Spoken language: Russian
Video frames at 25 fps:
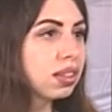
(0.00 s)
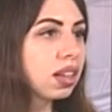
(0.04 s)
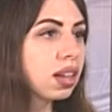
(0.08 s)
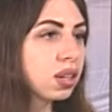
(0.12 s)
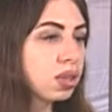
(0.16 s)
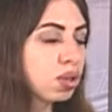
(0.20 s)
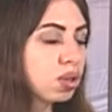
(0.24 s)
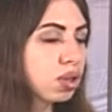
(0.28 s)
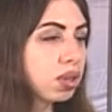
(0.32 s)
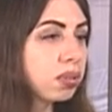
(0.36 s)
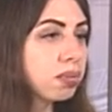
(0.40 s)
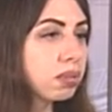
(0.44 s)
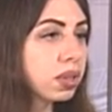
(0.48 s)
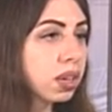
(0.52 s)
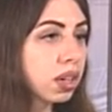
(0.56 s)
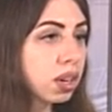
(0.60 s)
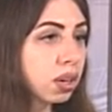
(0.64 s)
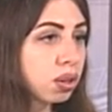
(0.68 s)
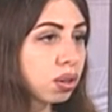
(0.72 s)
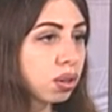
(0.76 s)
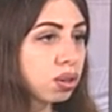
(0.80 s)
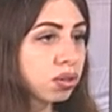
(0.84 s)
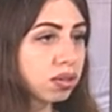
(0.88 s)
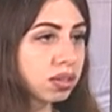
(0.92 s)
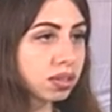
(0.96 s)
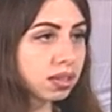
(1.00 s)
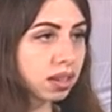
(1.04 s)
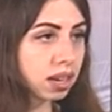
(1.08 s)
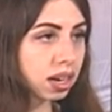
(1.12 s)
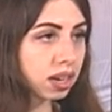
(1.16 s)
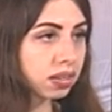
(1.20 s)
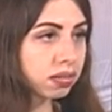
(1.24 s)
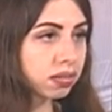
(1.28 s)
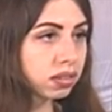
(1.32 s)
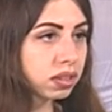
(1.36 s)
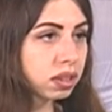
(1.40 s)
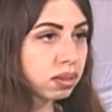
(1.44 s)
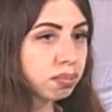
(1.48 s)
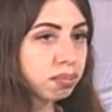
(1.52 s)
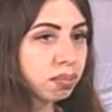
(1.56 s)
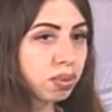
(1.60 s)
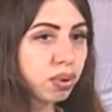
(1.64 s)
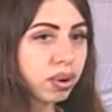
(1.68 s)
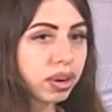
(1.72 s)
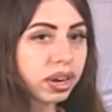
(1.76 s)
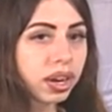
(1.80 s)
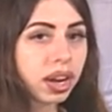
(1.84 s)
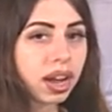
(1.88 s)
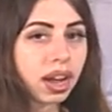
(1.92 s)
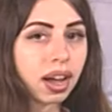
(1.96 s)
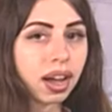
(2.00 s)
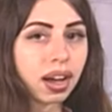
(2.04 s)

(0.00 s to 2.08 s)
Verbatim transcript: также и микрорайон Старый Водопой,